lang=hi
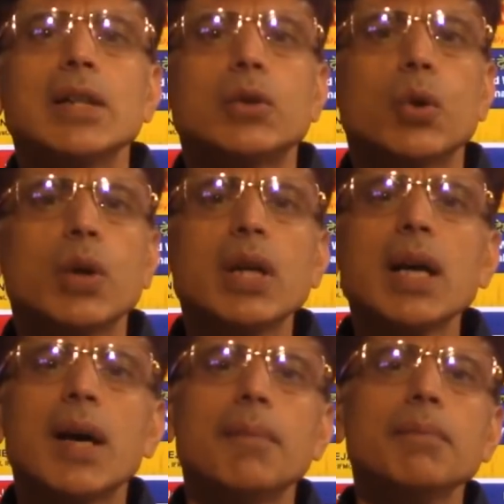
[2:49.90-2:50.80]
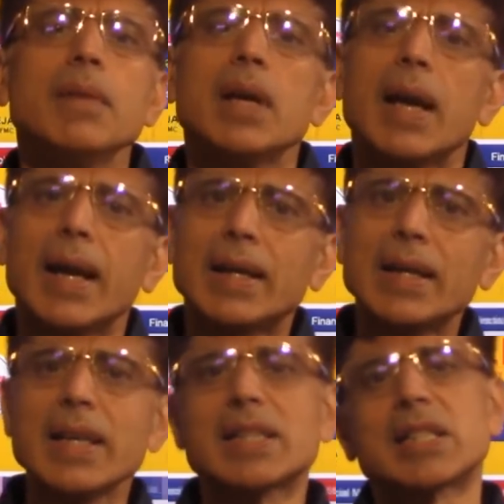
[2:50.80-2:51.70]
तो ही हम
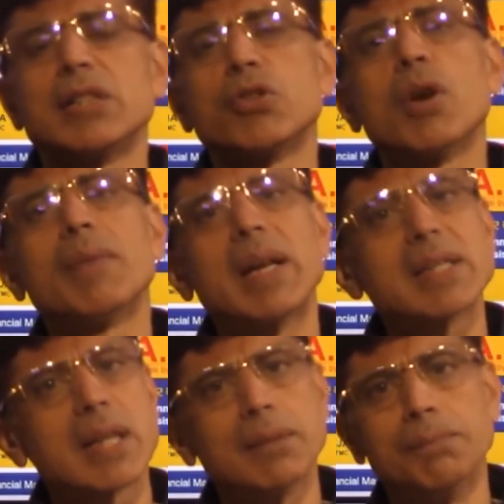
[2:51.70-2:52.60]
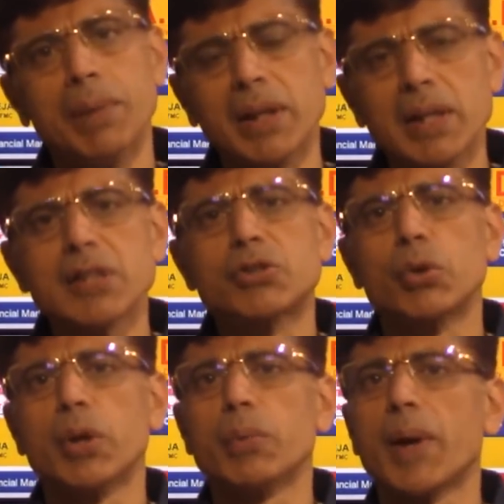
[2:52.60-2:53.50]
एटलीस्ट जो हमारे साथ बिगनर्स
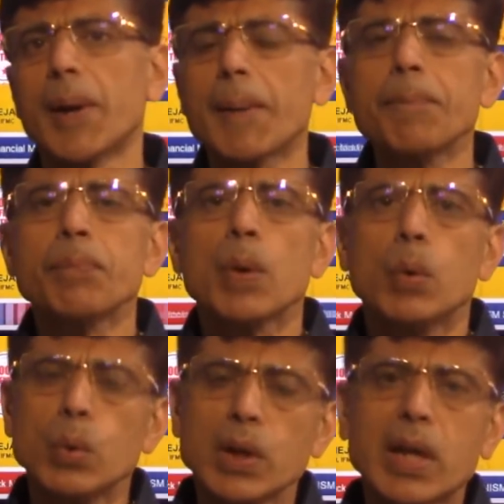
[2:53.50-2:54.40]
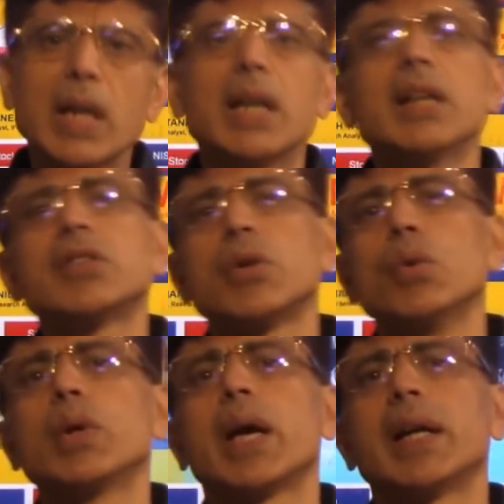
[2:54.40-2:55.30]
जुड़े हुए हैं उनके लिए
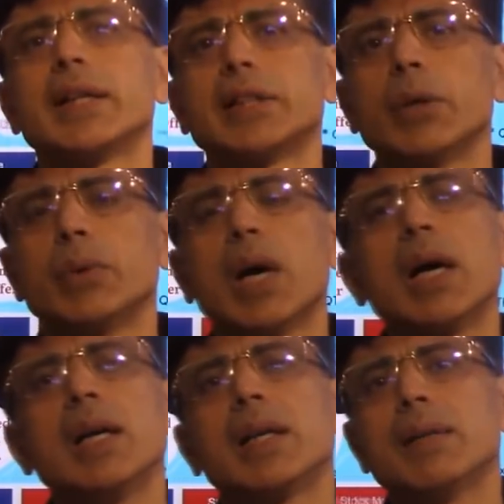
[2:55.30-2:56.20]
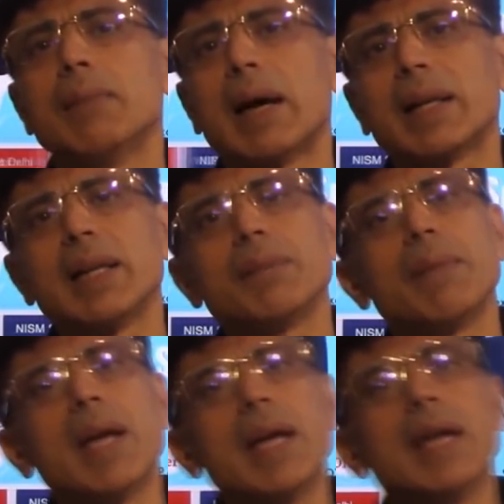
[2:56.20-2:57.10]
ज़रूर कहना चाहूँगा कि मार्केट
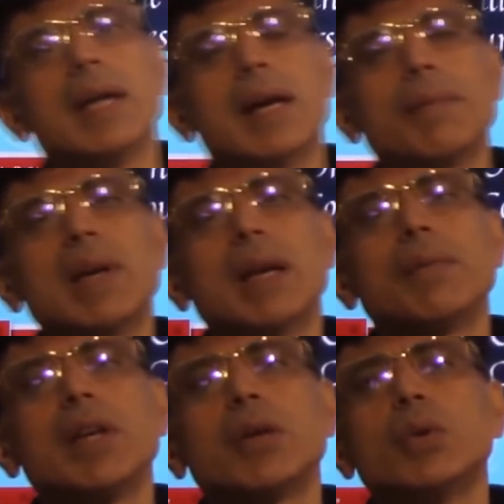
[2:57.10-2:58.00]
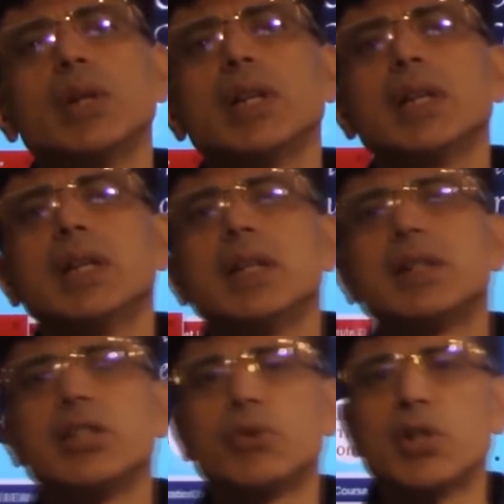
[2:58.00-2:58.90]
में कभी कभी कोई
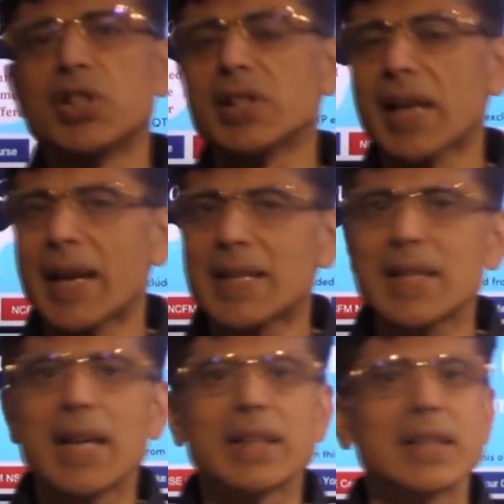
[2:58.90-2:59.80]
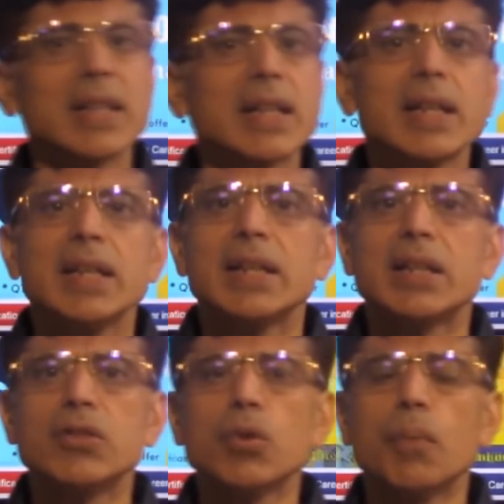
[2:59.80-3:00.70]
सिचुएशंस ऐसी आती हैं
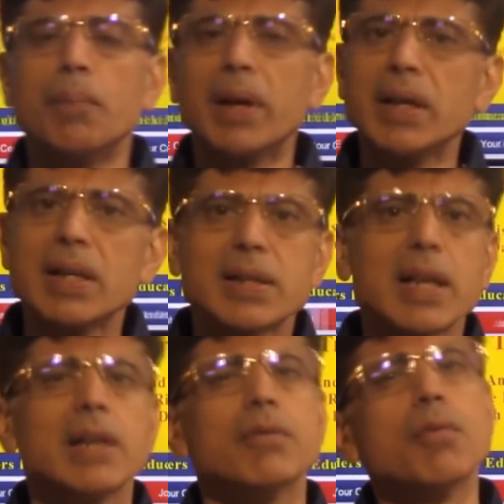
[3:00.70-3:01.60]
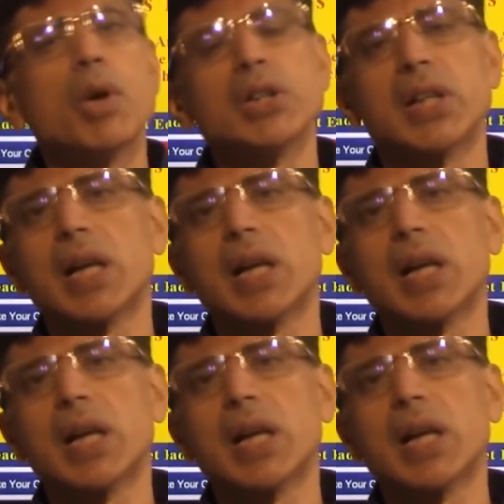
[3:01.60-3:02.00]
कि जो बिगनर्स हैं वो बहुत ज़्यादा